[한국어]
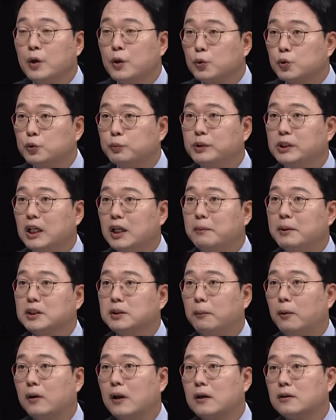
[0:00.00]
국민의힘에서
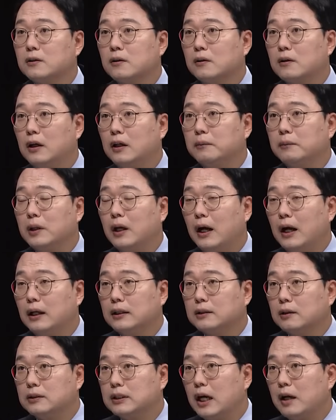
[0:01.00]
뭐라 그럴까
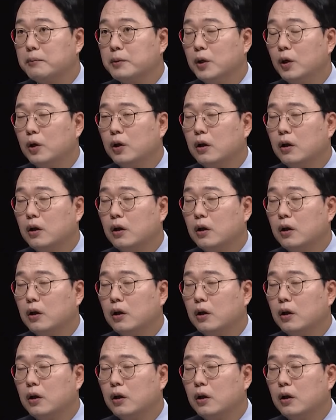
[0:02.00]
하냐면